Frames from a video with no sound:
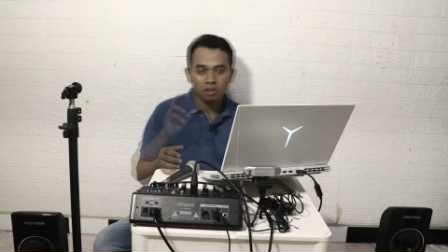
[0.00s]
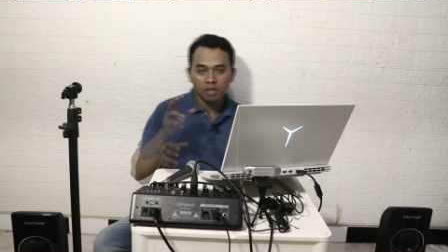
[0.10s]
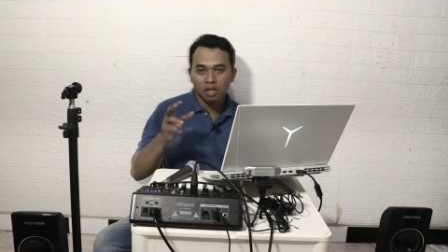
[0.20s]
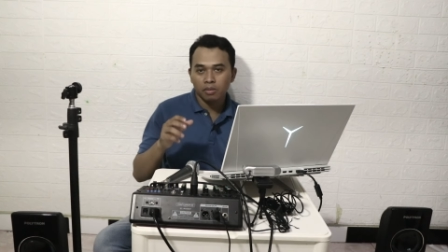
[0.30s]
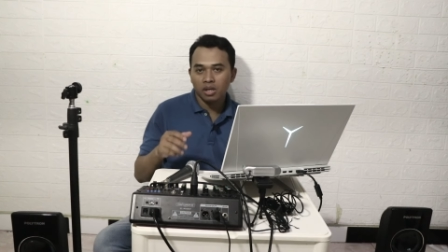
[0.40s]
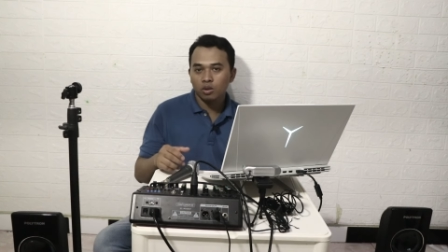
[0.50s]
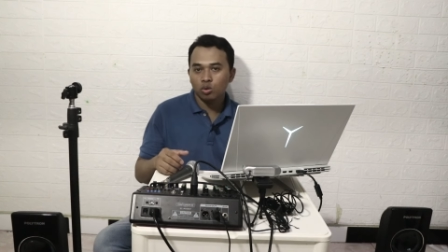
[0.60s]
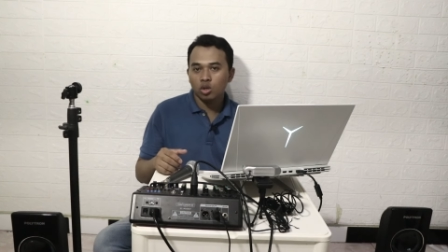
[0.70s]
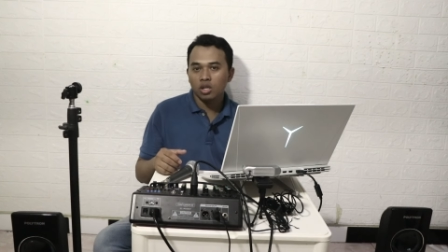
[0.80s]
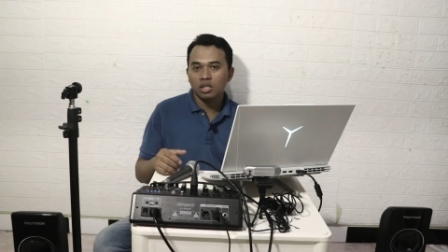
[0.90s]
Bagaimana
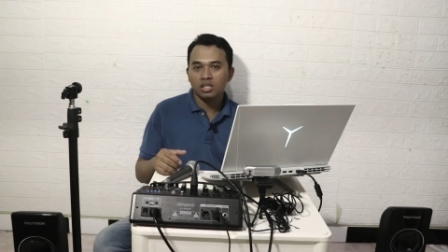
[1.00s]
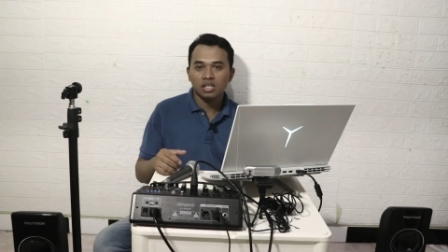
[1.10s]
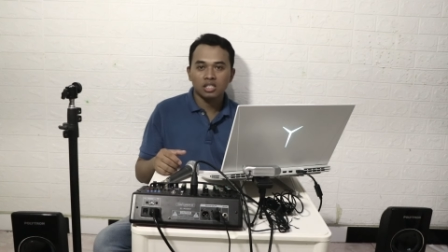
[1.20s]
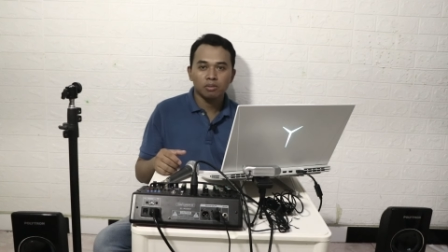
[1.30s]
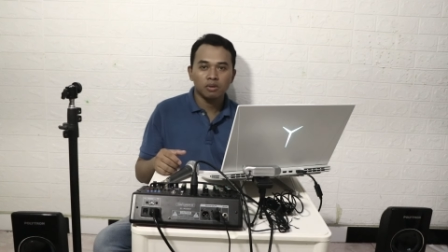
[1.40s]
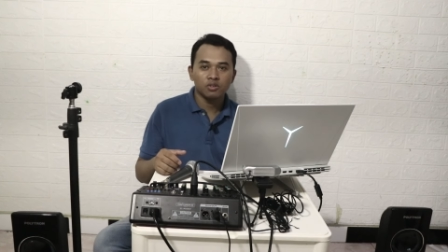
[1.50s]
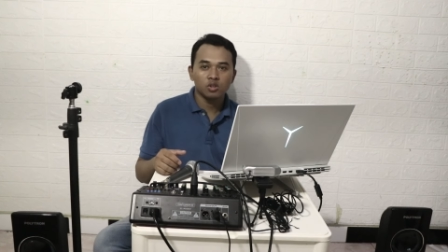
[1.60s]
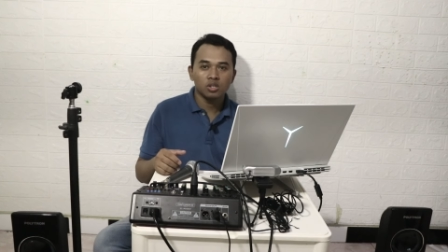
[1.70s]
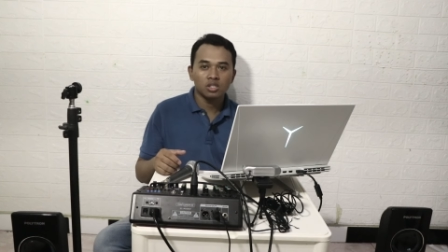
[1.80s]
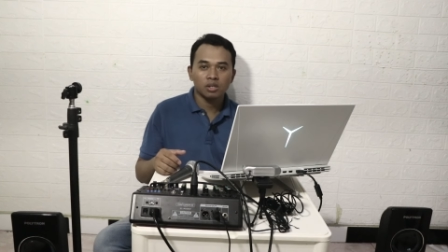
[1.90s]
tutorialnya? Simak
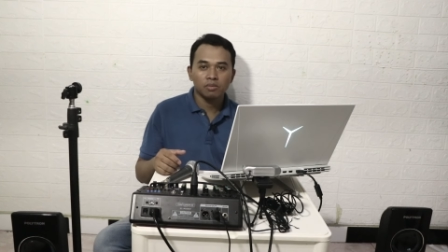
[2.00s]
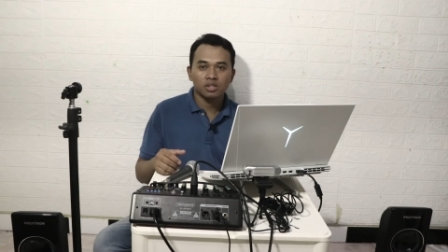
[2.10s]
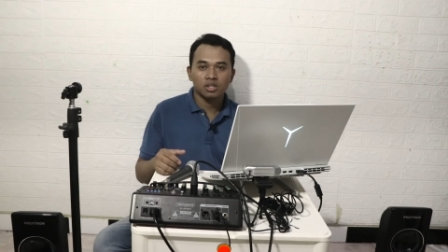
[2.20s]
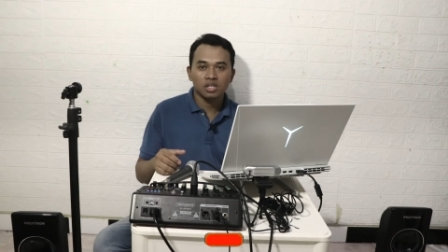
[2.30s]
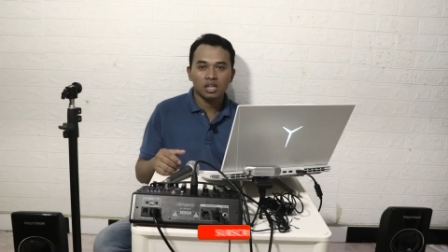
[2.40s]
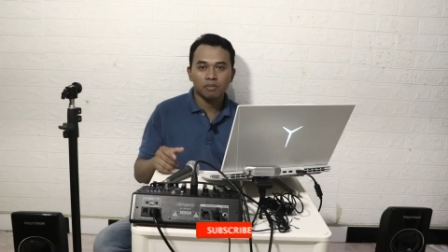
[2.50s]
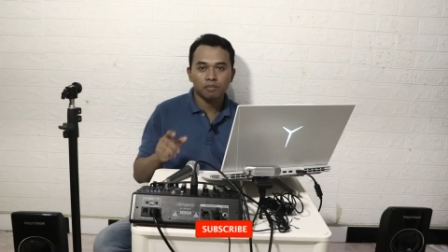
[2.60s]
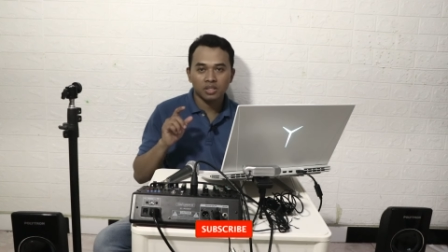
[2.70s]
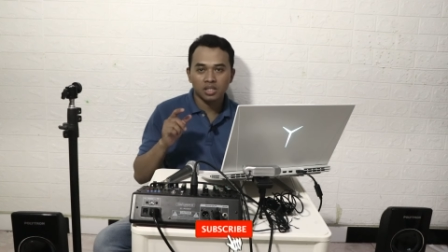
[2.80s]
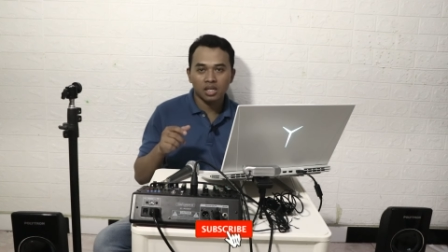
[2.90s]
video ini sampai selesai.
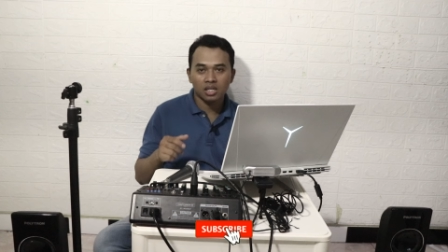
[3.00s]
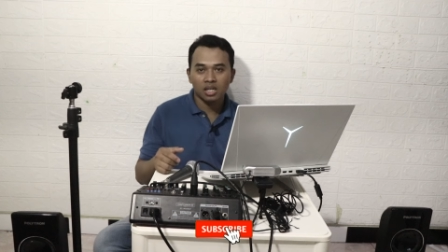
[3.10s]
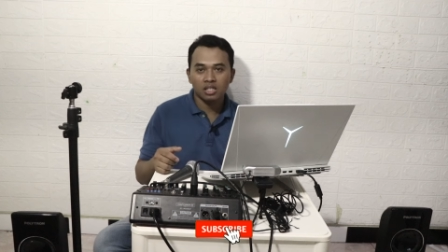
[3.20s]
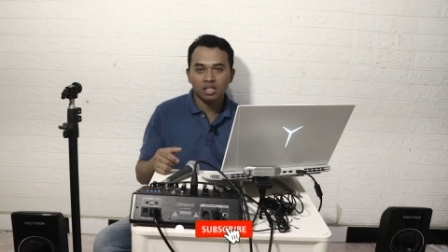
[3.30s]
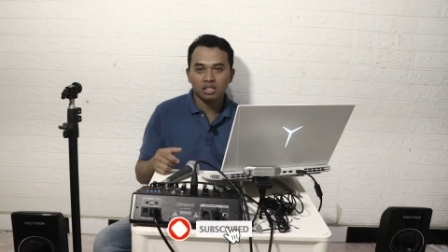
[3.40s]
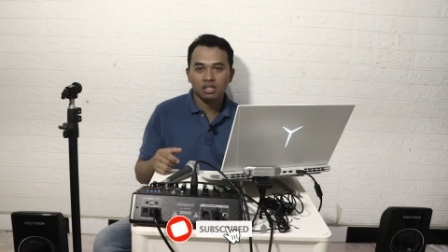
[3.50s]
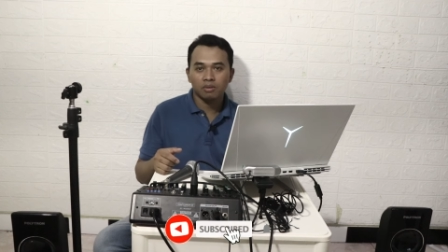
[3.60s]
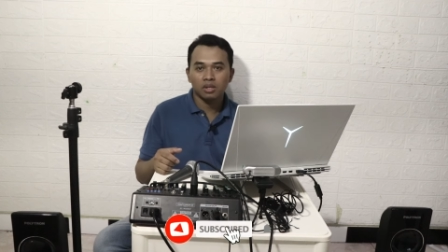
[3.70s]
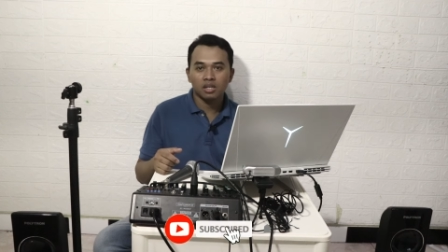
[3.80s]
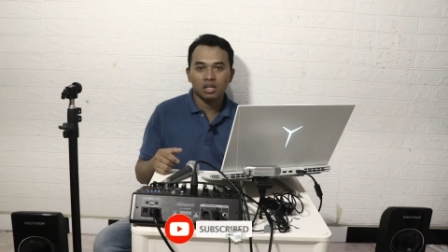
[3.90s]
Pastikan kalian
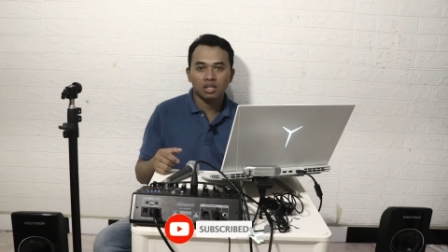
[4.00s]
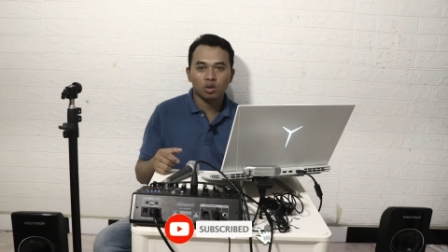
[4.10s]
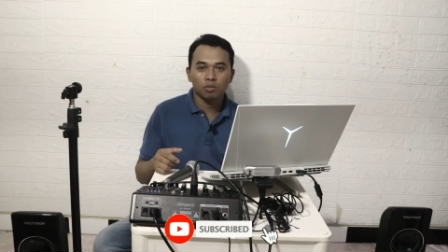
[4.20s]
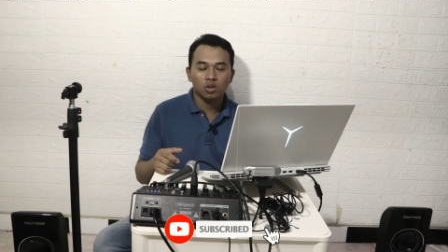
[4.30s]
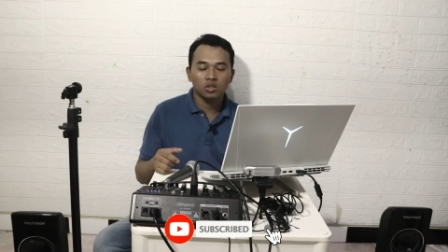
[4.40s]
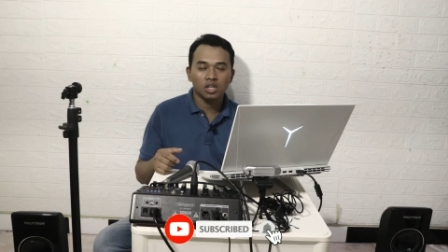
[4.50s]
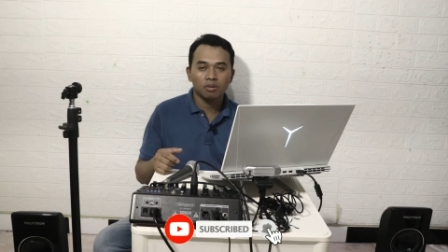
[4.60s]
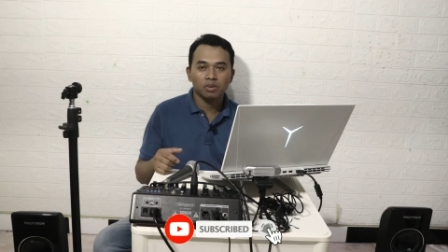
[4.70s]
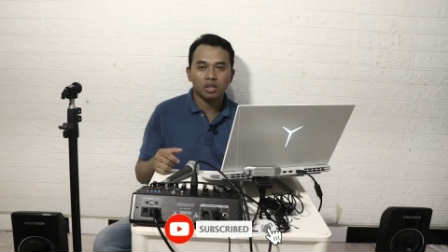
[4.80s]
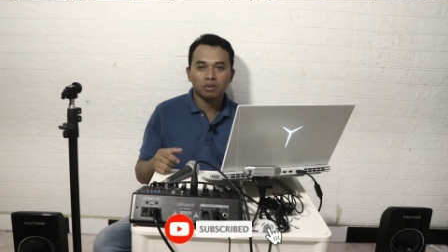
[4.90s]
subscribe dan klik tombol
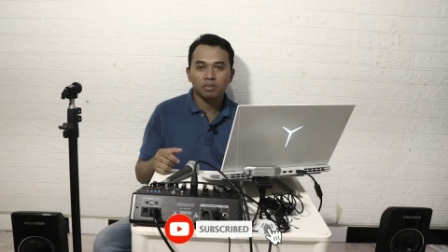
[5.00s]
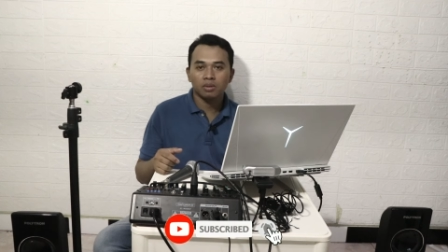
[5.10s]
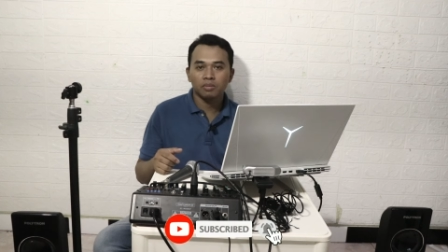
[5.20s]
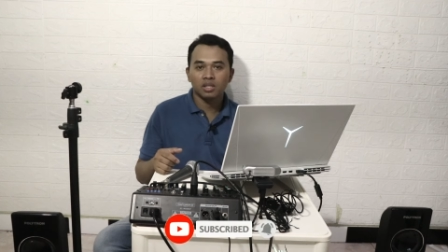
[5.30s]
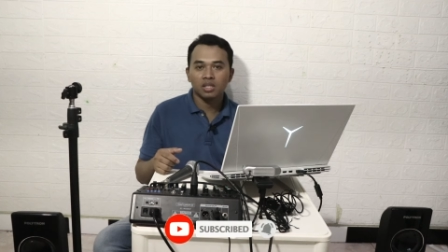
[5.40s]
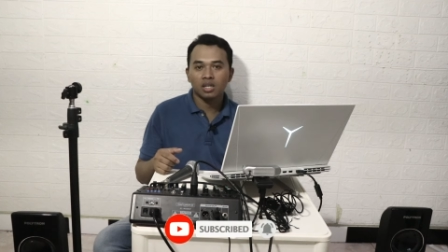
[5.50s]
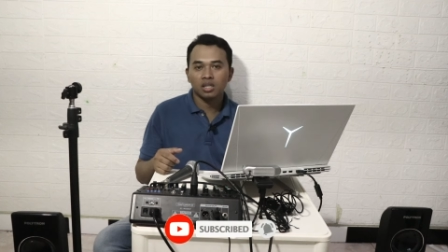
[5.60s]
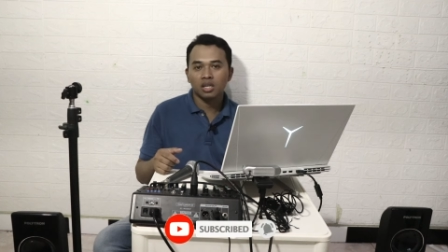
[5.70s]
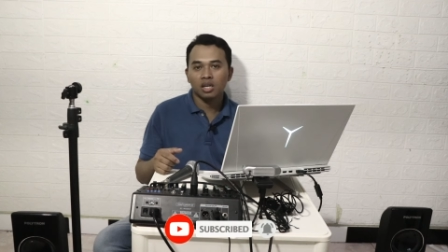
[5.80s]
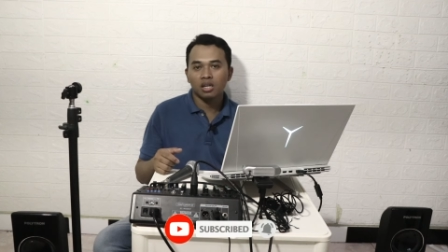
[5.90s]
lonceng biar teman-teman tidak
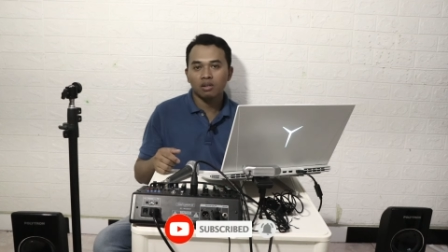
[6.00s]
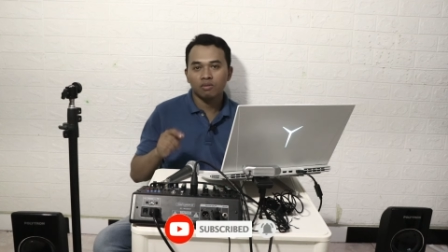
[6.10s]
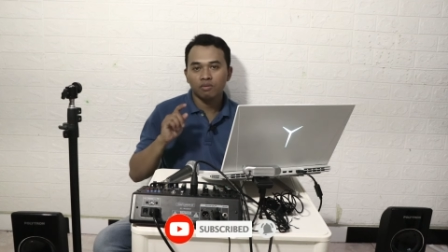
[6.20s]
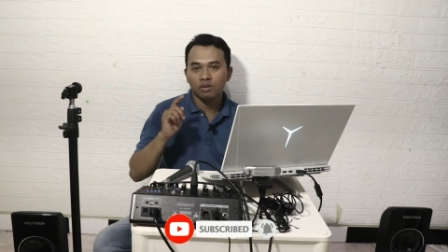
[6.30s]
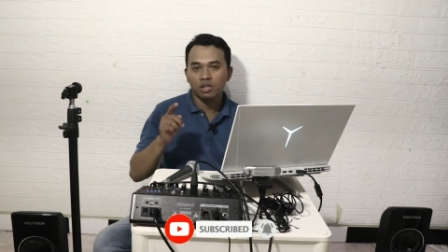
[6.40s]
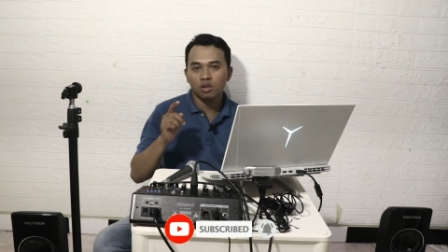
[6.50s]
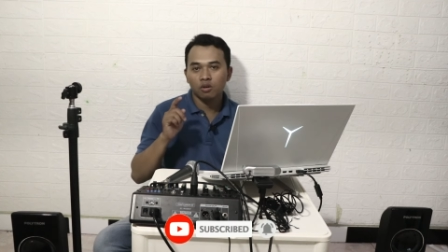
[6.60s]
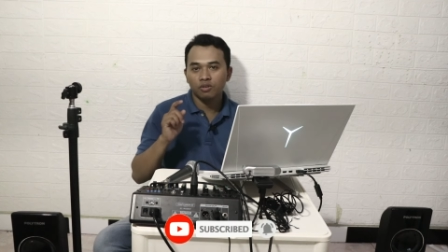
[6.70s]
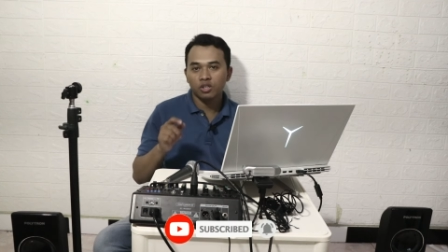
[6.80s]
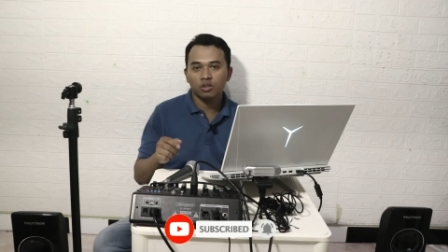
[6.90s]
ketinggalan
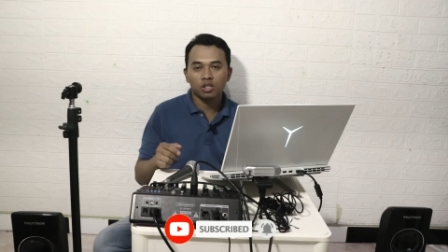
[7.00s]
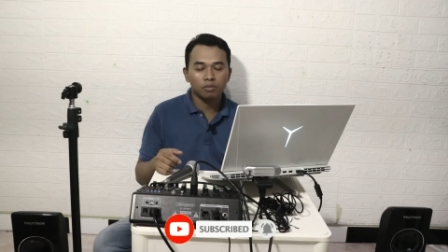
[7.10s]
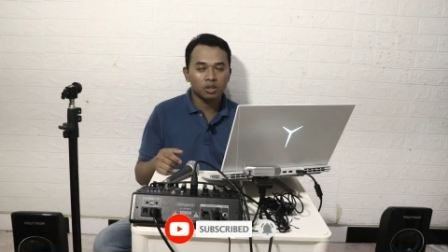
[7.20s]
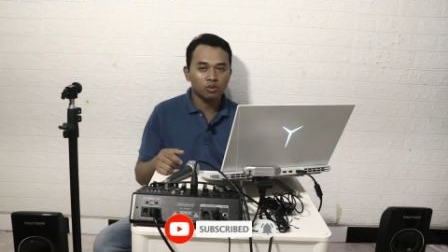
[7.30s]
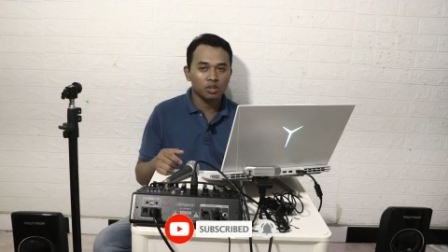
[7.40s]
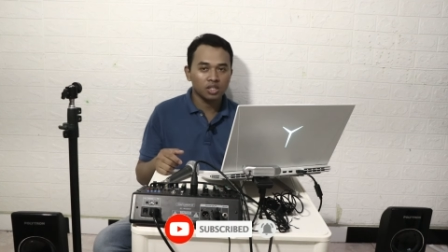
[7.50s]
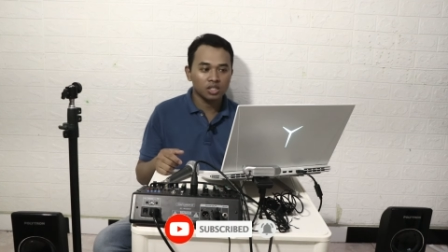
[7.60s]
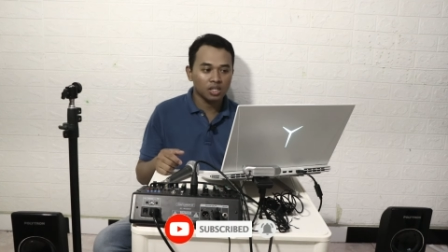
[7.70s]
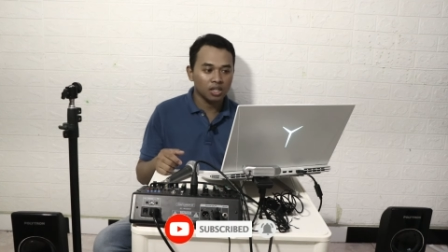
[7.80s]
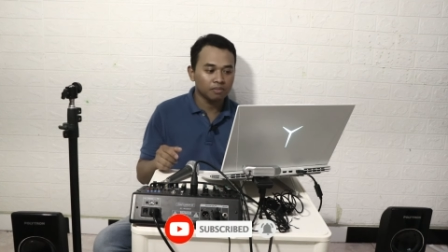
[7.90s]
video-video terbaru dari
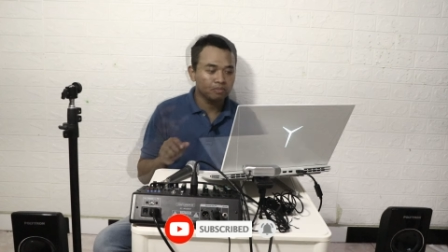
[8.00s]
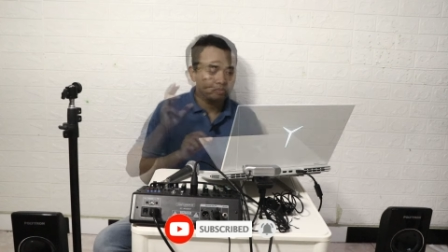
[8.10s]
saya.